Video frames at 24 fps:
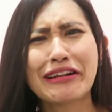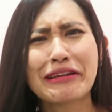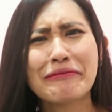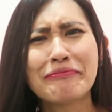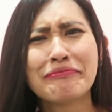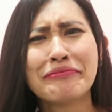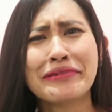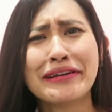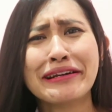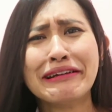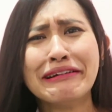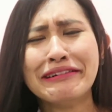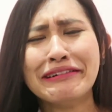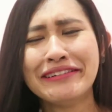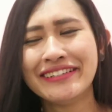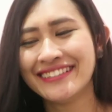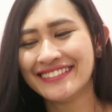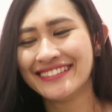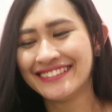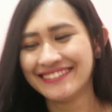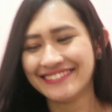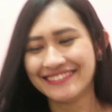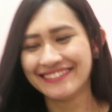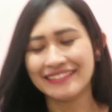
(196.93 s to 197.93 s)
Sorry, bro.
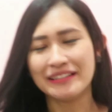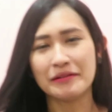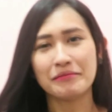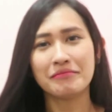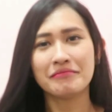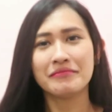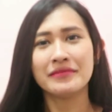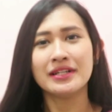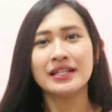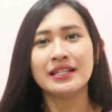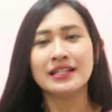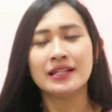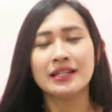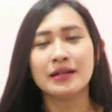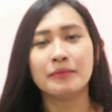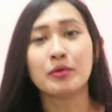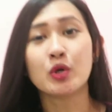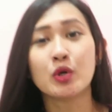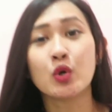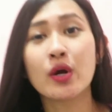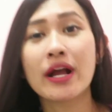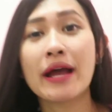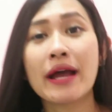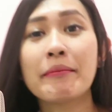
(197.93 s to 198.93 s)

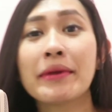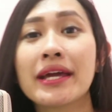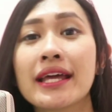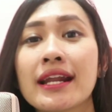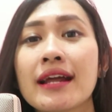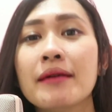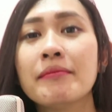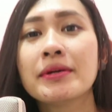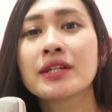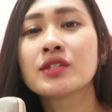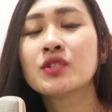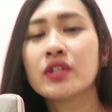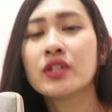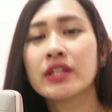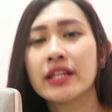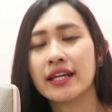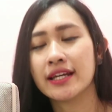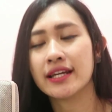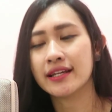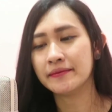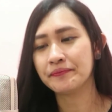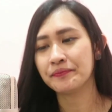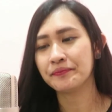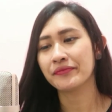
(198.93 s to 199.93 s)
Bro kamera
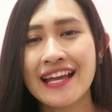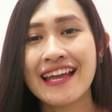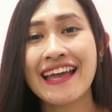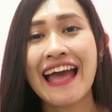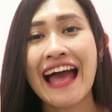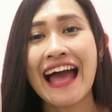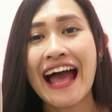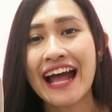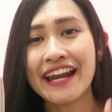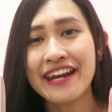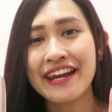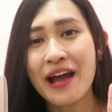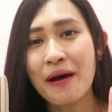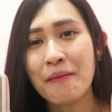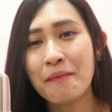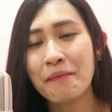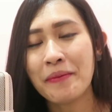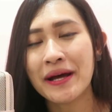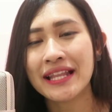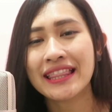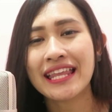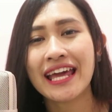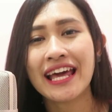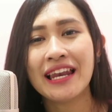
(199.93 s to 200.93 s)
maksudnya. Ada
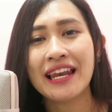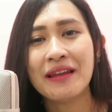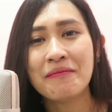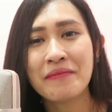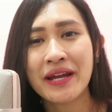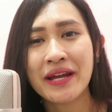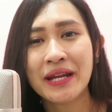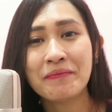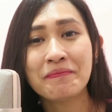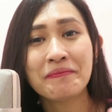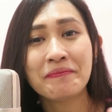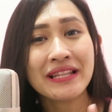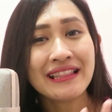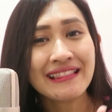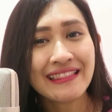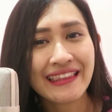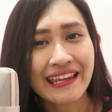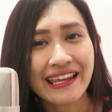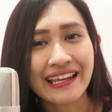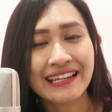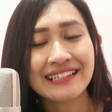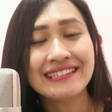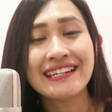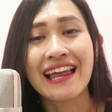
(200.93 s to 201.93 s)
empat elemen
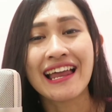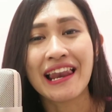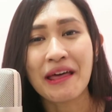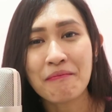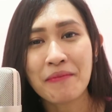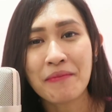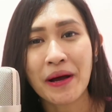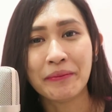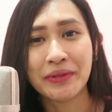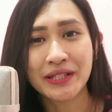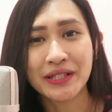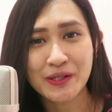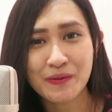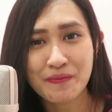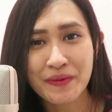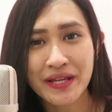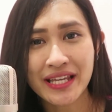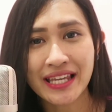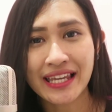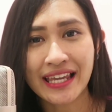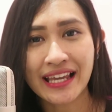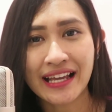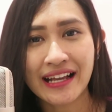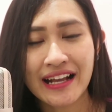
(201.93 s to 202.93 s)
penting dalam public
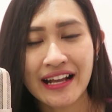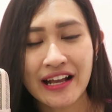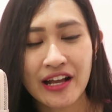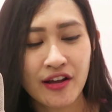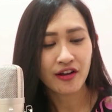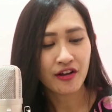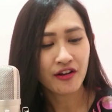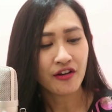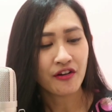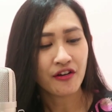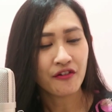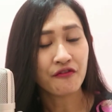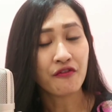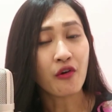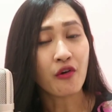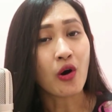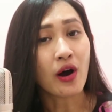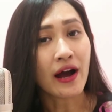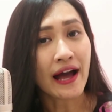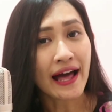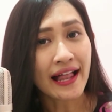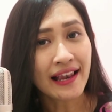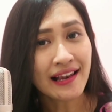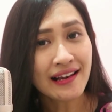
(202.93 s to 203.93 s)
speaking.
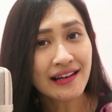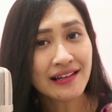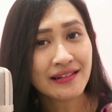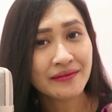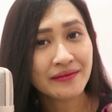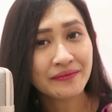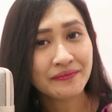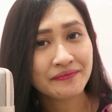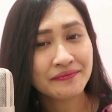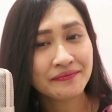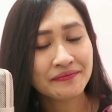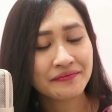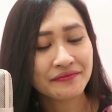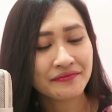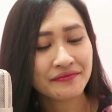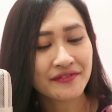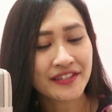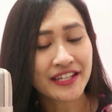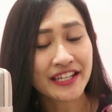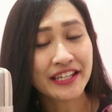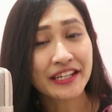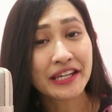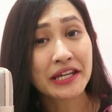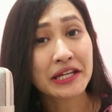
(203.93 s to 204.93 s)
Vokal,
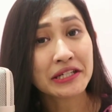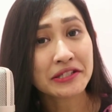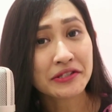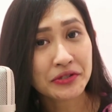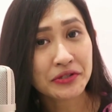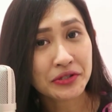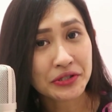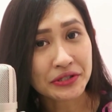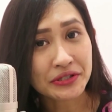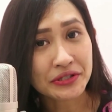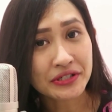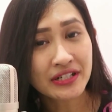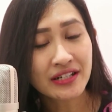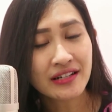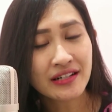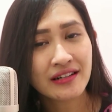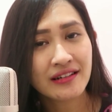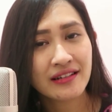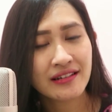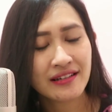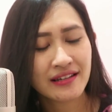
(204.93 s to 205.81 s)
gesture,